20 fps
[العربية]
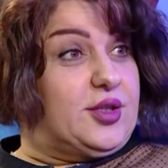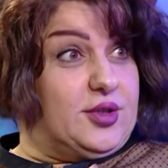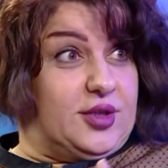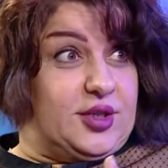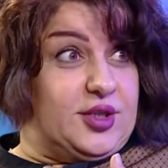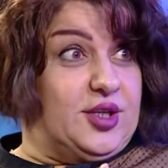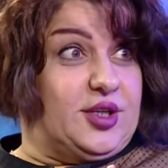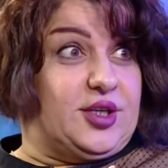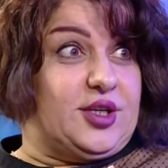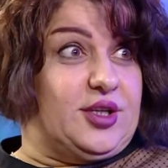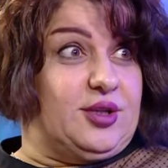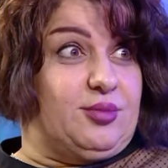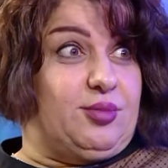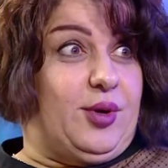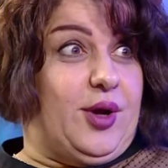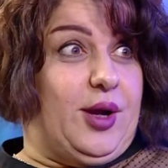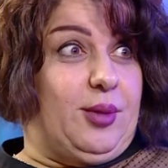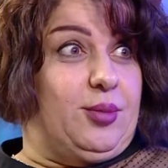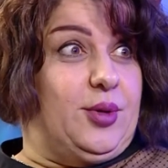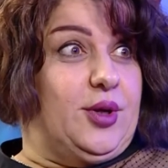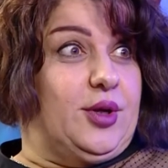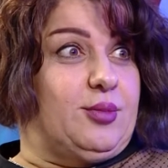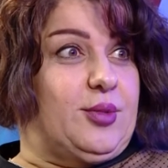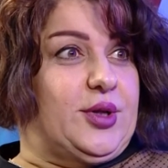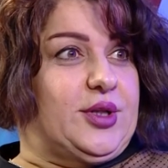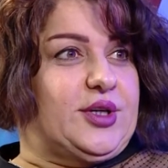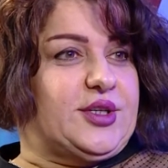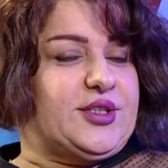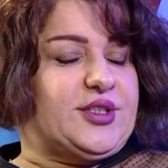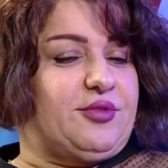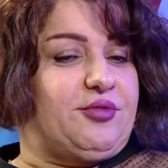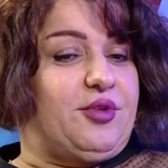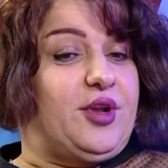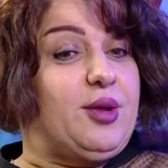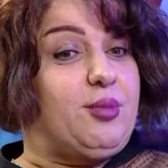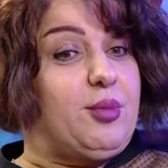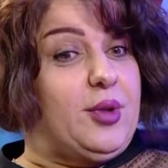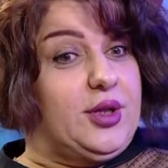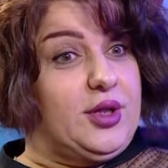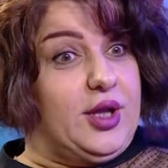كثير كنت بحب المدرسه
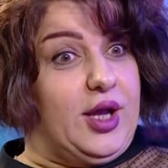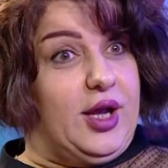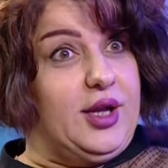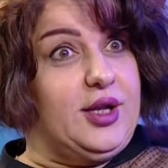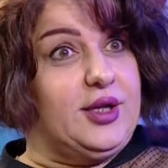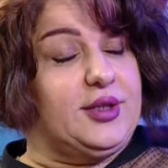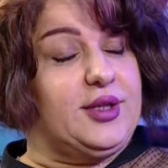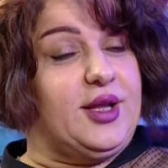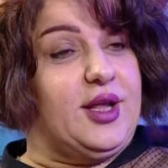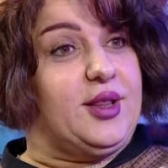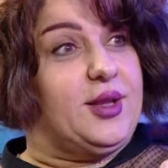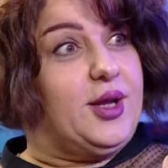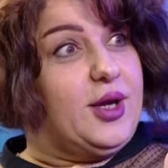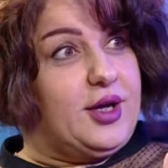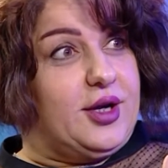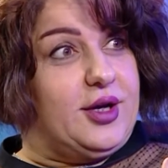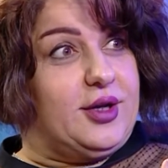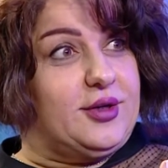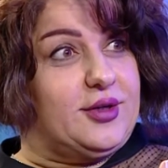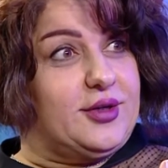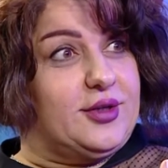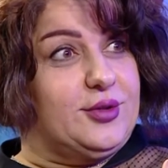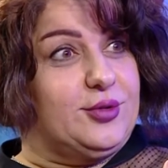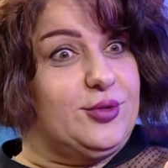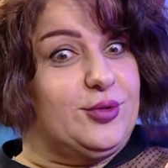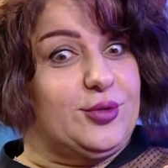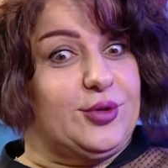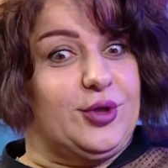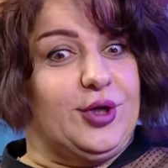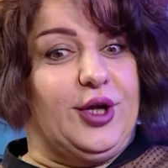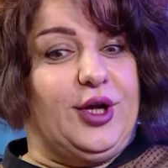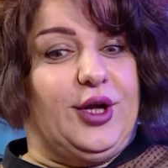فلما دخلت اتذكر انه